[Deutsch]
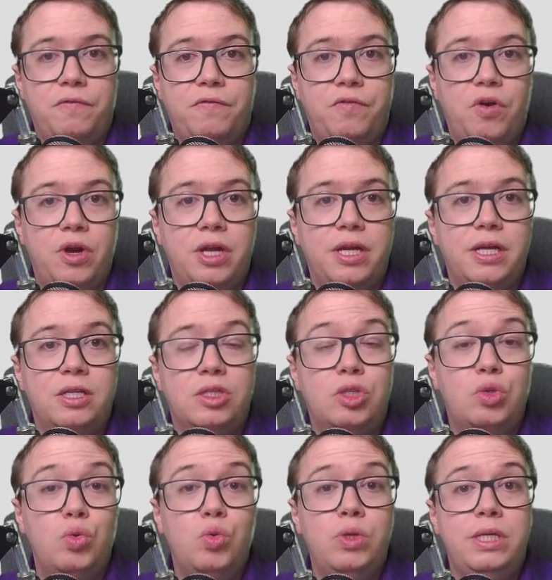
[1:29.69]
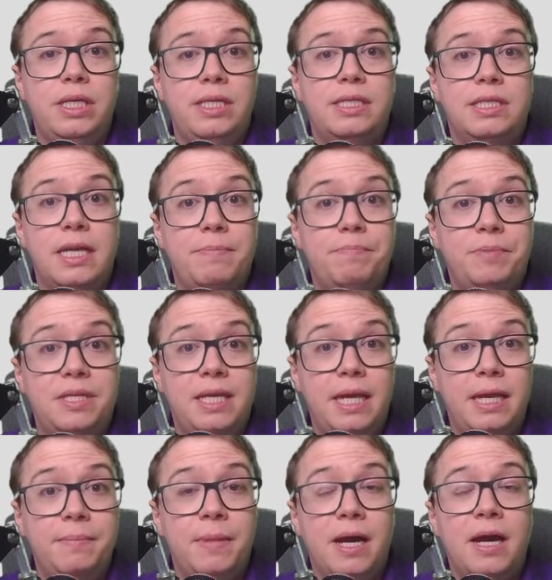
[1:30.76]
Folge zu diesem
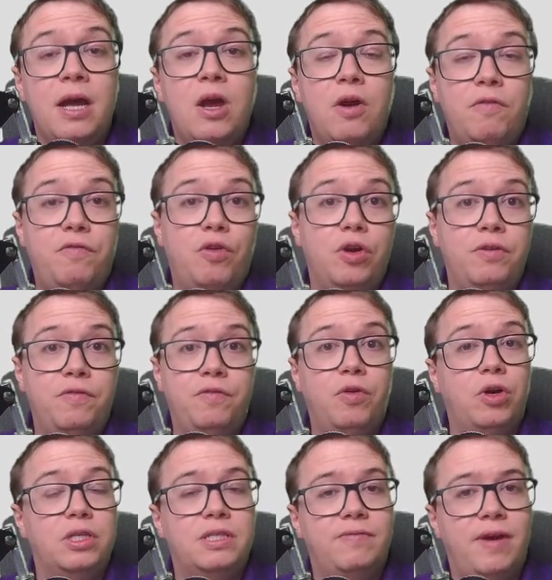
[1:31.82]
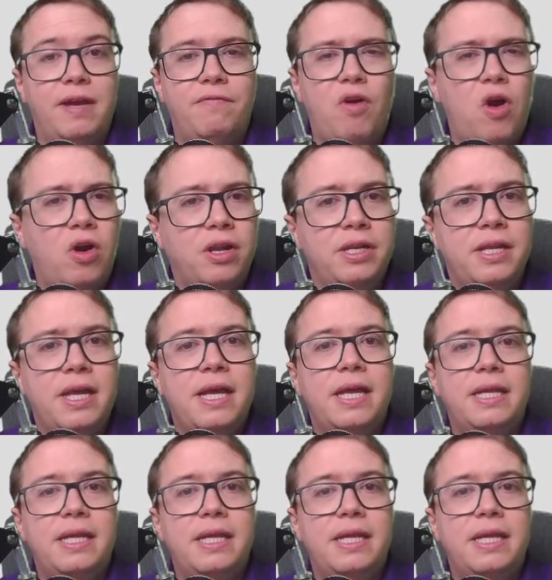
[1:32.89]
Thema von vor zwei Wochen.